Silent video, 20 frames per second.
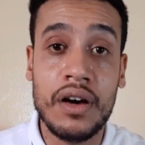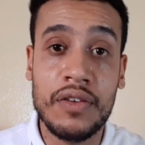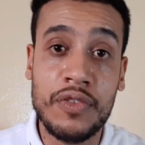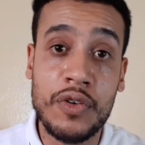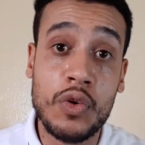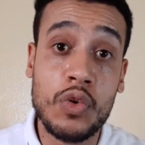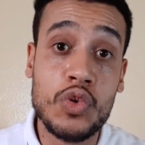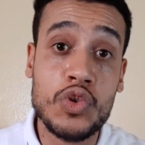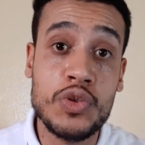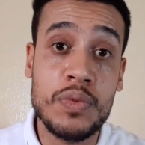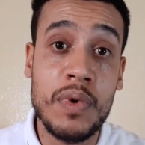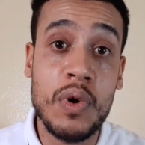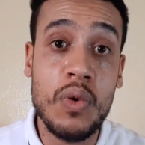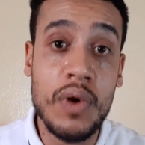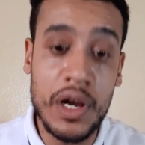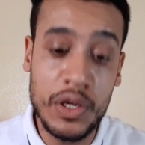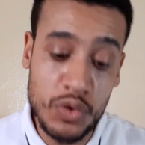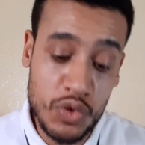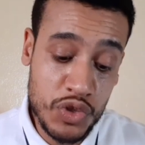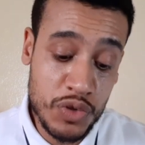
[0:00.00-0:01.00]
في الرتبه
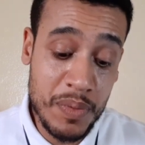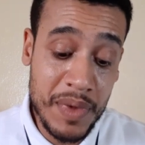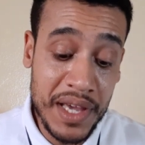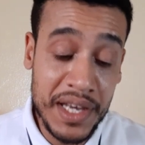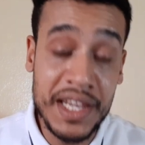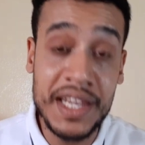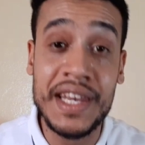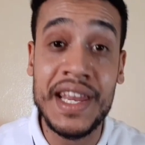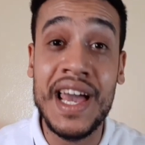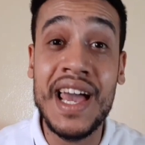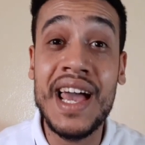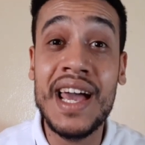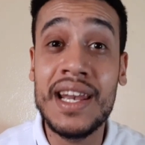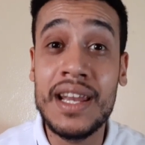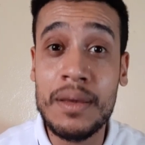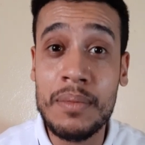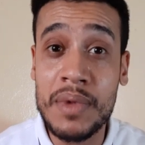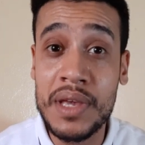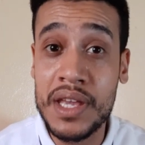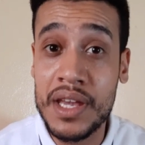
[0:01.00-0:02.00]
81
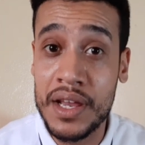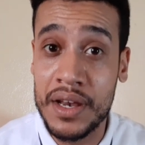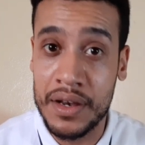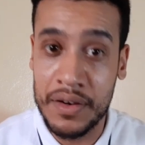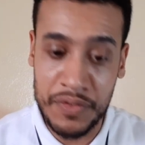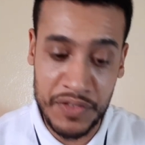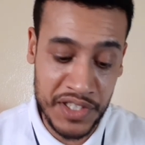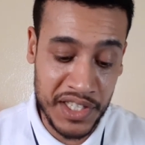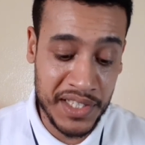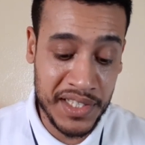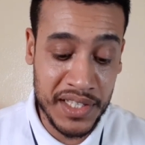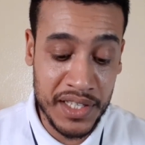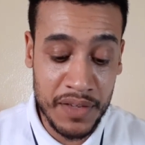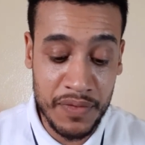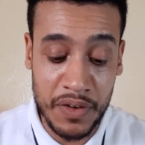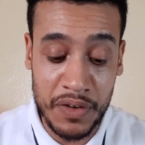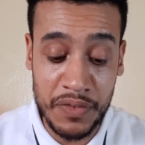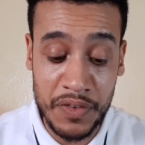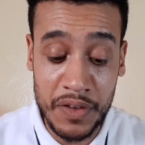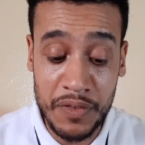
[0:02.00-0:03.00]
عالميا في تصنيف
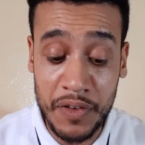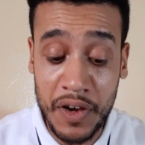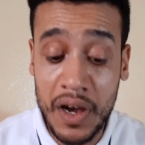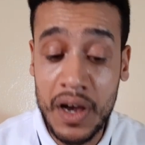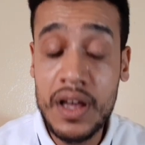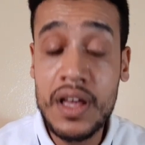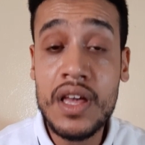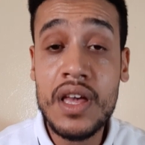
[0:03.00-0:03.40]
الفيفا